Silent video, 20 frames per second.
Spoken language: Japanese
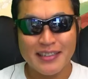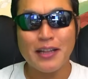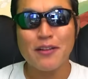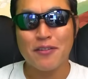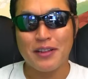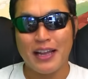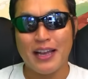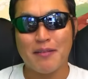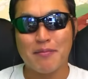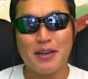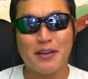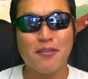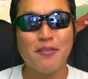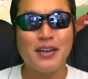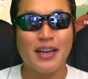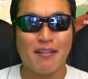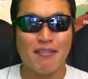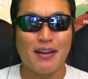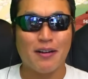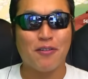なので、まあ、今
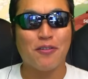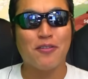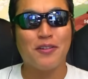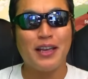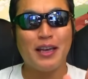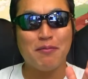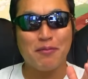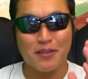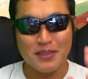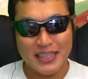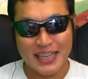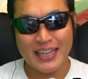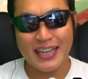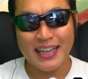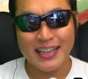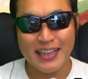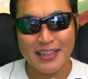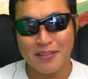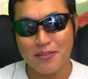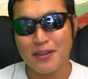回はこのゲームの世
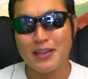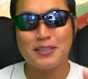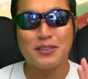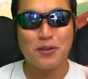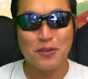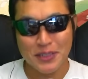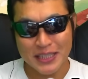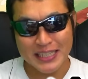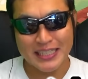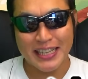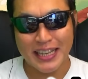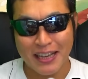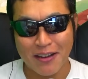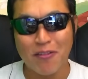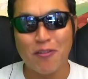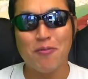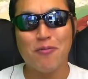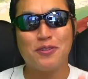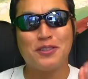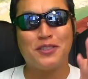界観とか操作性、
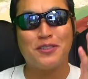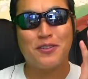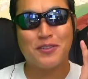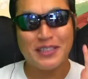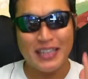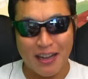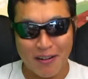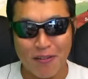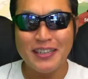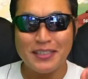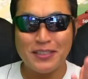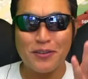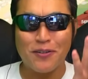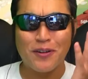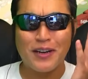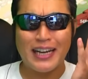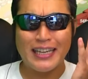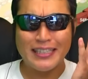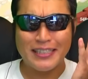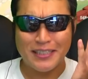面白さを紹
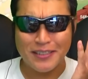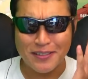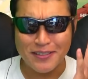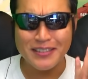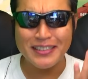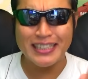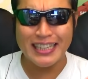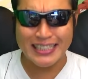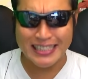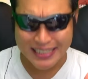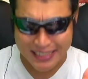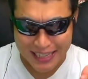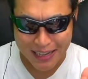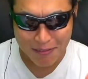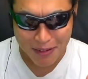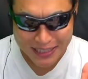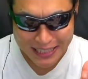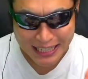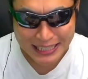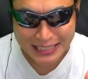介するんですが、
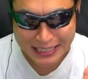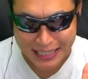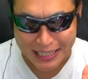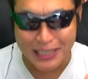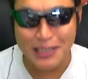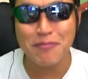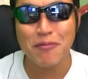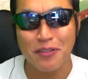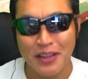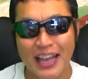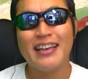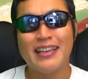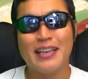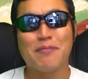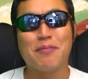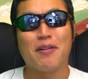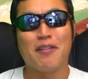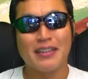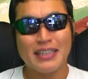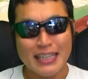私的にもね、やっ
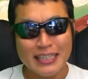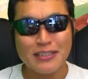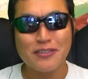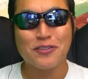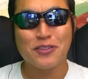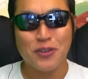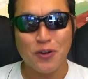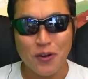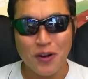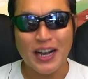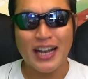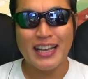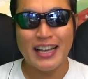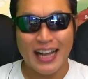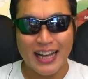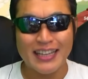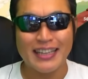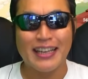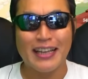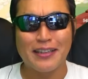ぱ私の紹介
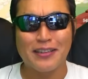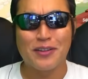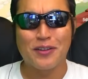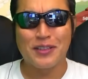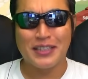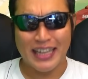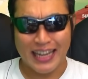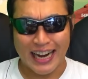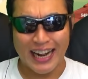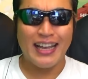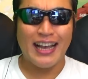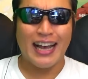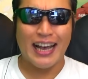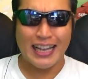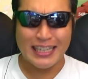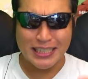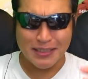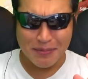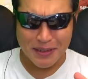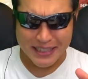案件といったら、
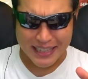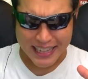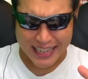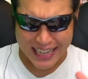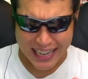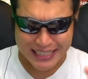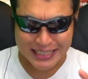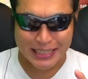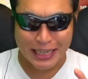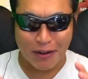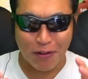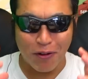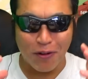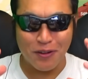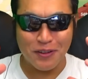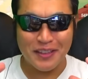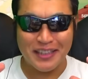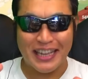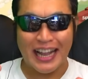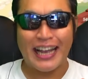初めてガチャを
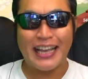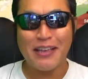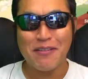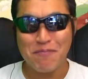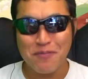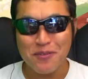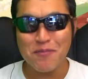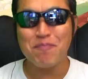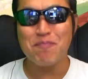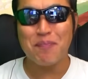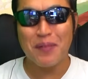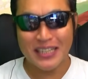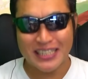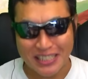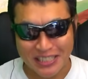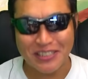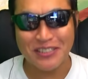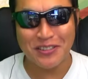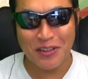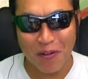大ぶっ破す
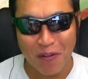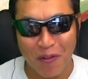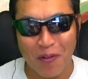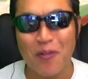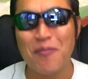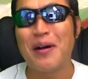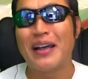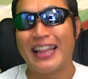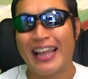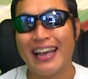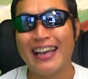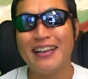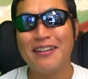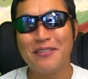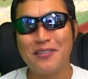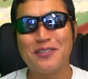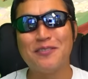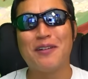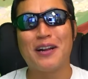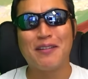るところまで
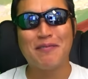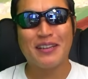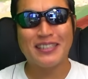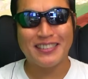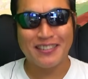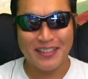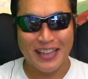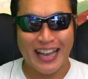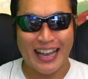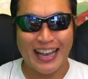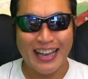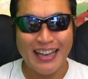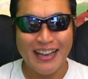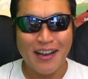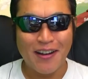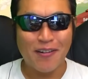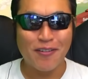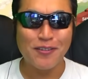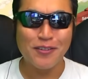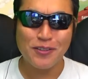含まれますので、
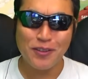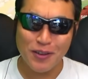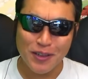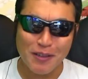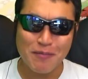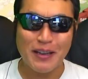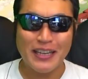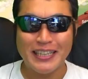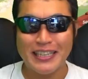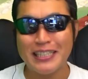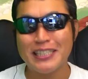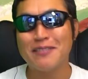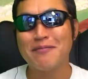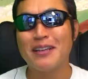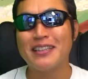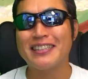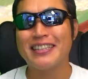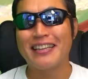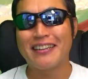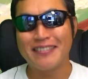本当に今行き詰
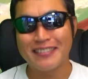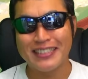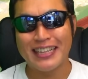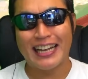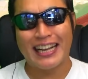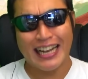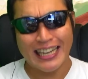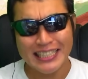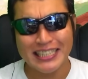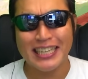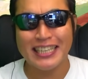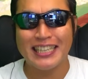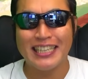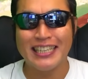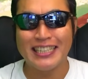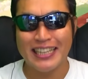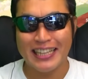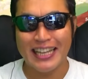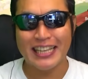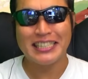まってるんで、ガチャ引
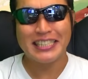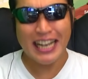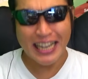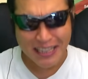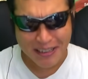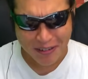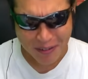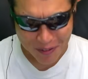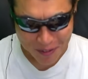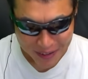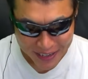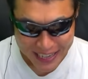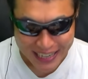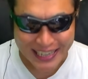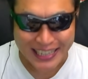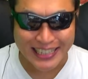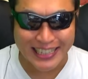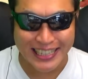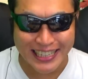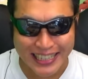いてね、最高
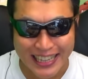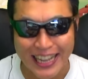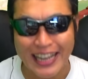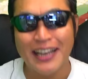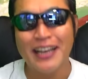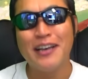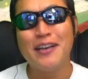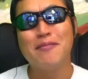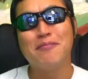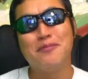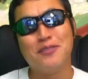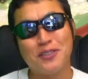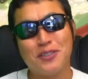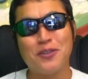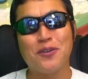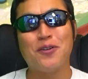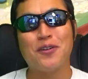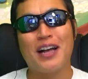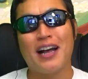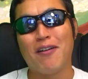レアリティで無
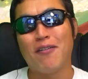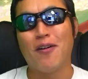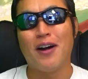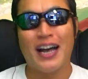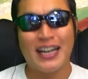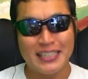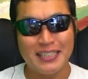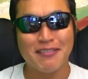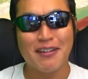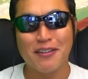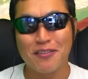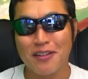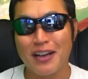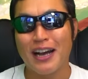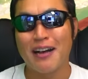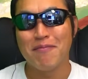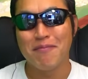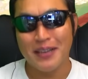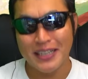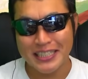双感を味わうの
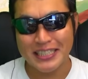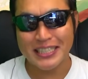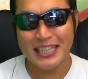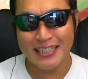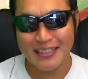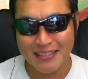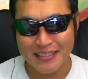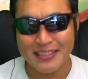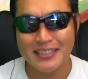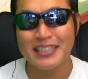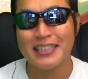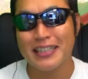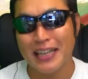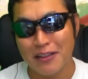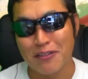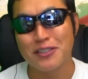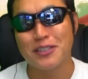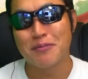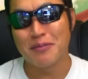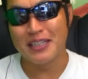がめちゃくちゃ
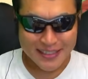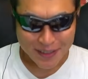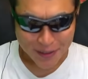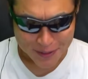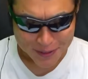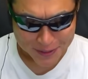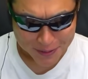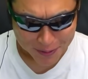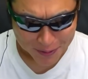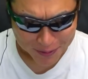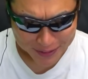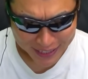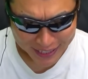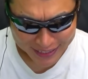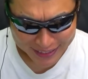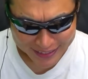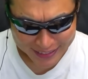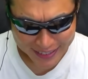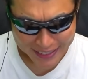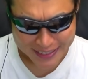楽しみです。ということで
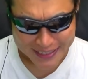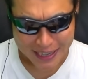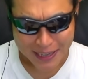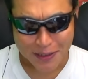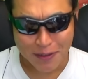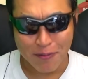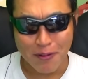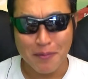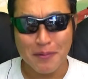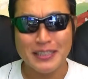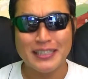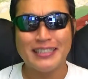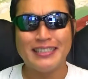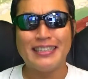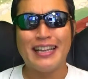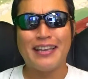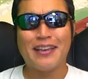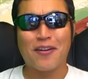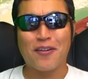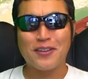やっていきたいと思いますん
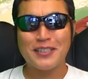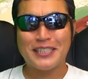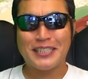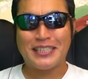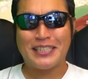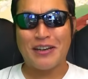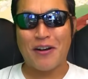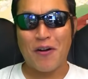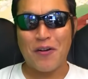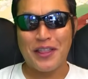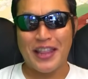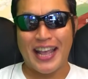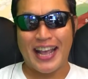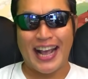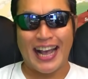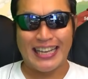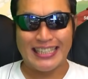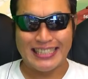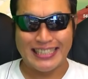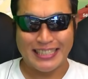で、よろしくお
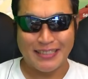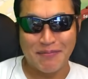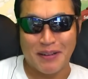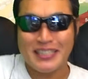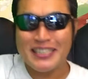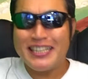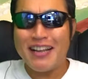願いします。